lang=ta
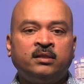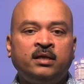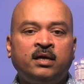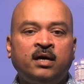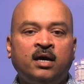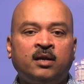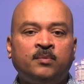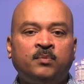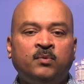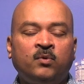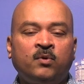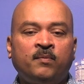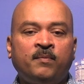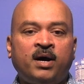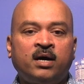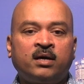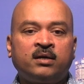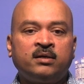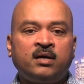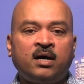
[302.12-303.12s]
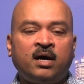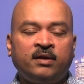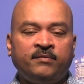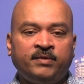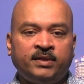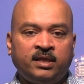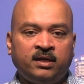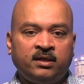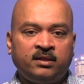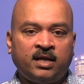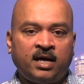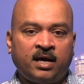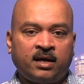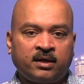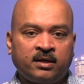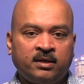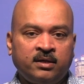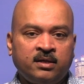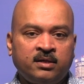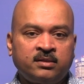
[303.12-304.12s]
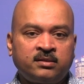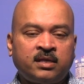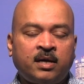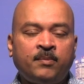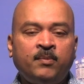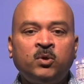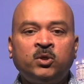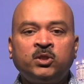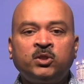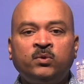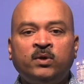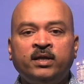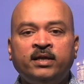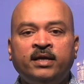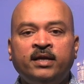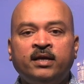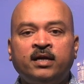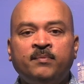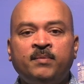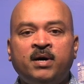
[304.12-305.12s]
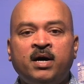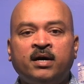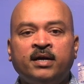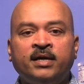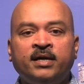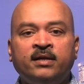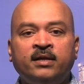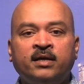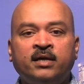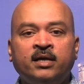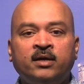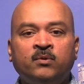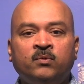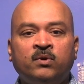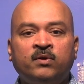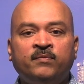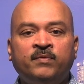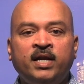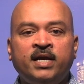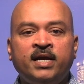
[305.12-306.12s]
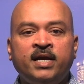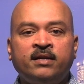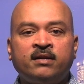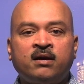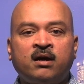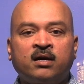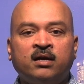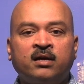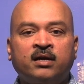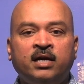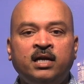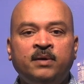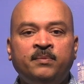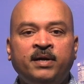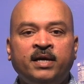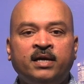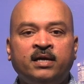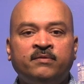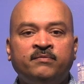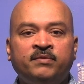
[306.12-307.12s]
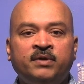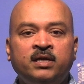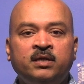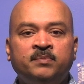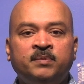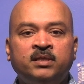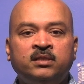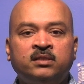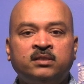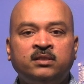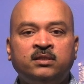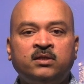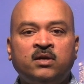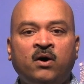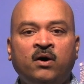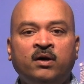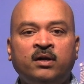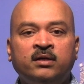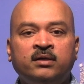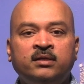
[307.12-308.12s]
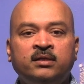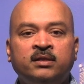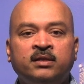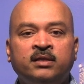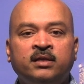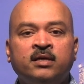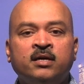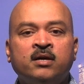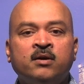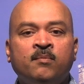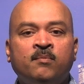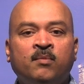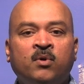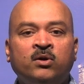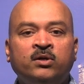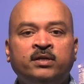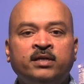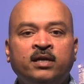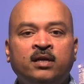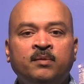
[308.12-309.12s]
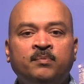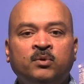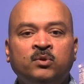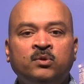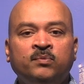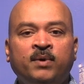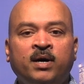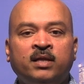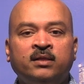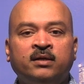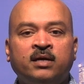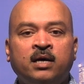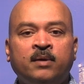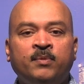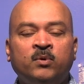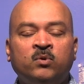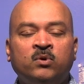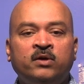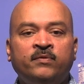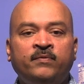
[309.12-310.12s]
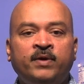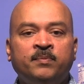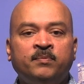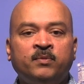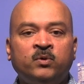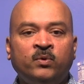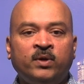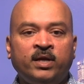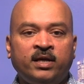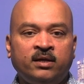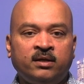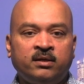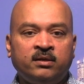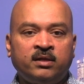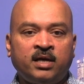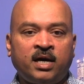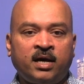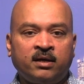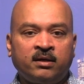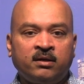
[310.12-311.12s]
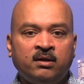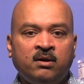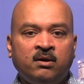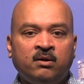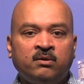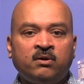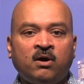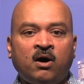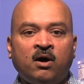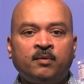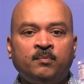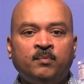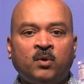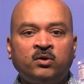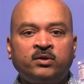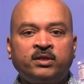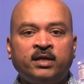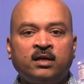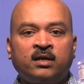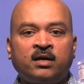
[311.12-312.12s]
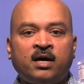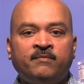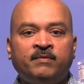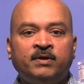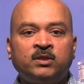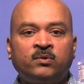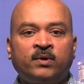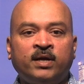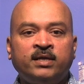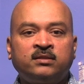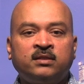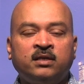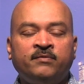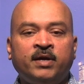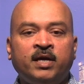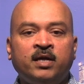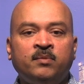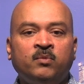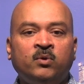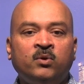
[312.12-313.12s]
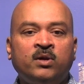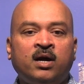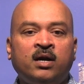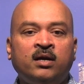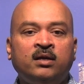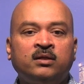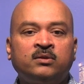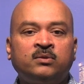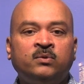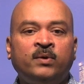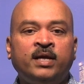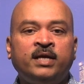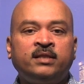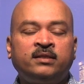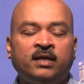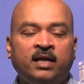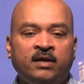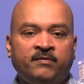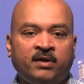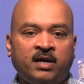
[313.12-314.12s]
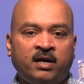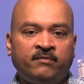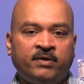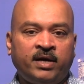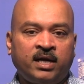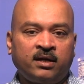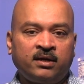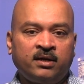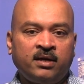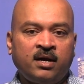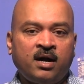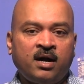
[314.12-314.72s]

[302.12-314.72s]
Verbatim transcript: அதிகாரப்பூர்வமாக அறிவித்திருந்தார் சமூகத்துடன் நெருக்கமாக இருக்க ஒரு வழியை நாங்கள் கண்டுபிடிக்க வேண்டுமென்று டார் என்று மொன்ட்ரியல் பொது பாதுகாப்பு குழுவிடம் கூறியிருக்கின்றார் டார் மொன்ட்ரியல் காவல்துறை சேவையின் முன்னாள் துணைத் தலைவர் ஆவார்